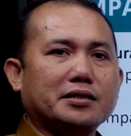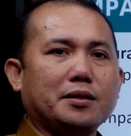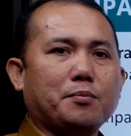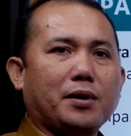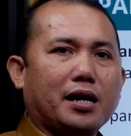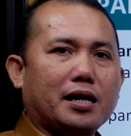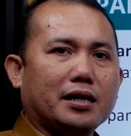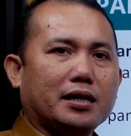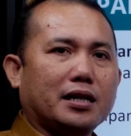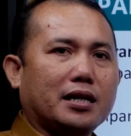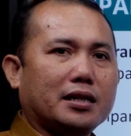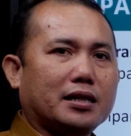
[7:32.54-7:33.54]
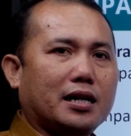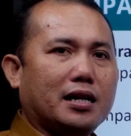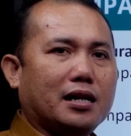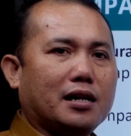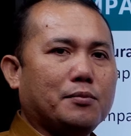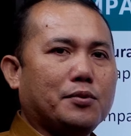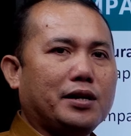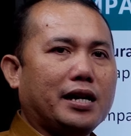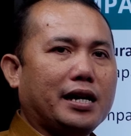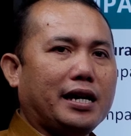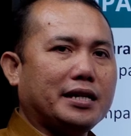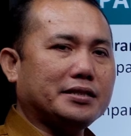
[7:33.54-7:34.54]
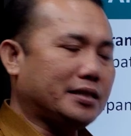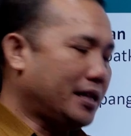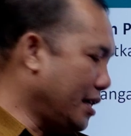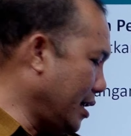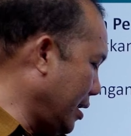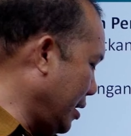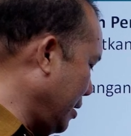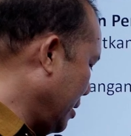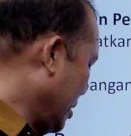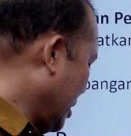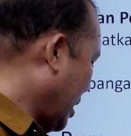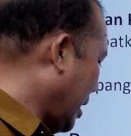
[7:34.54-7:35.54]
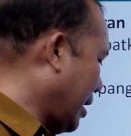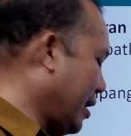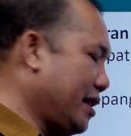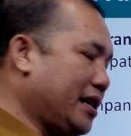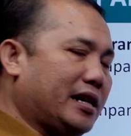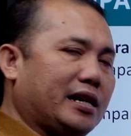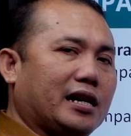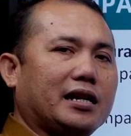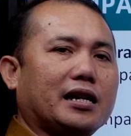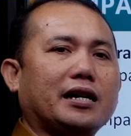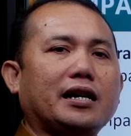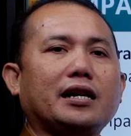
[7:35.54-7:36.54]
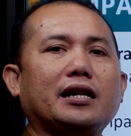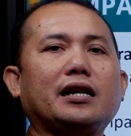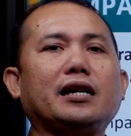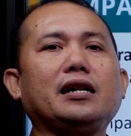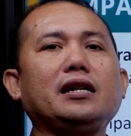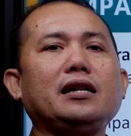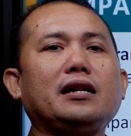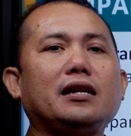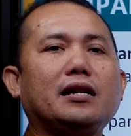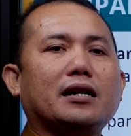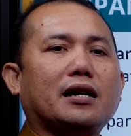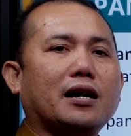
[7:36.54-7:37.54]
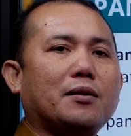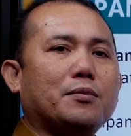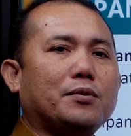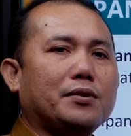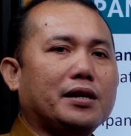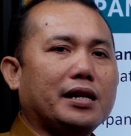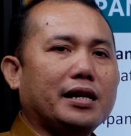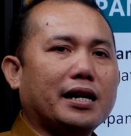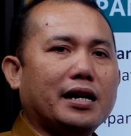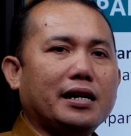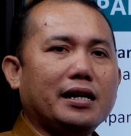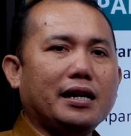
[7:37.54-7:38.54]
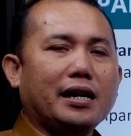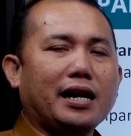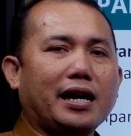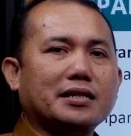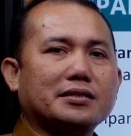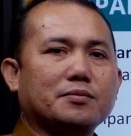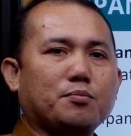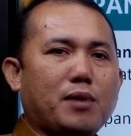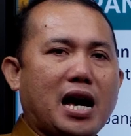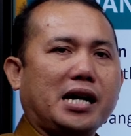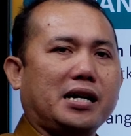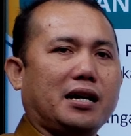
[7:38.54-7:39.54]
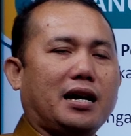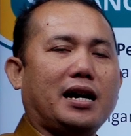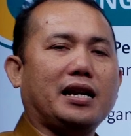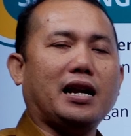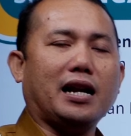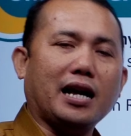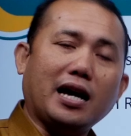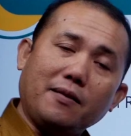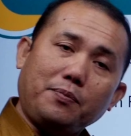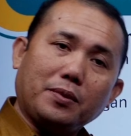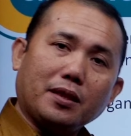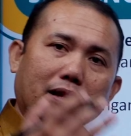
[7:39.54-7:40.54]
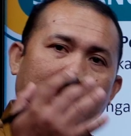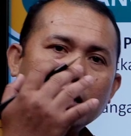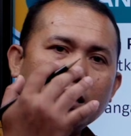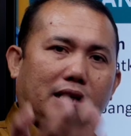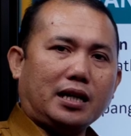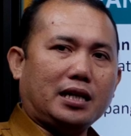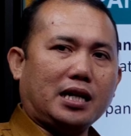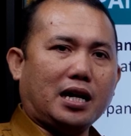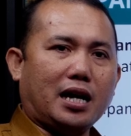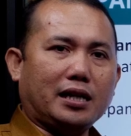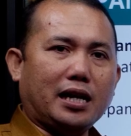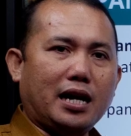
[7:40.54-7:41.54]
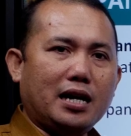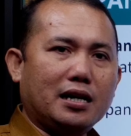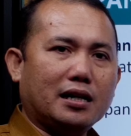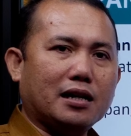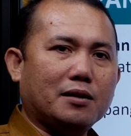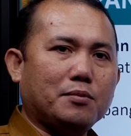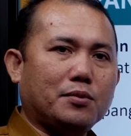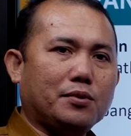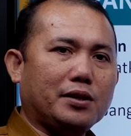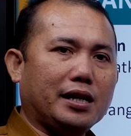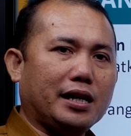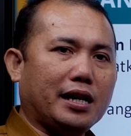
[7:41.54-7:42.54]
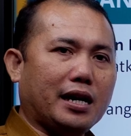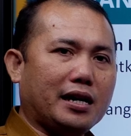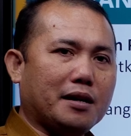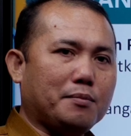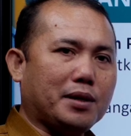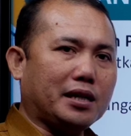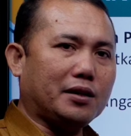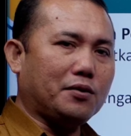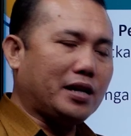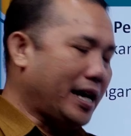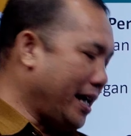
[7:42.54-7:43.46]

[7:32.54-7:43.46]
simpangan rata-rata, kemudian SI adalah nilai data ke I, kemudian X bar adalah rata-rata, kemudian yang berikutnya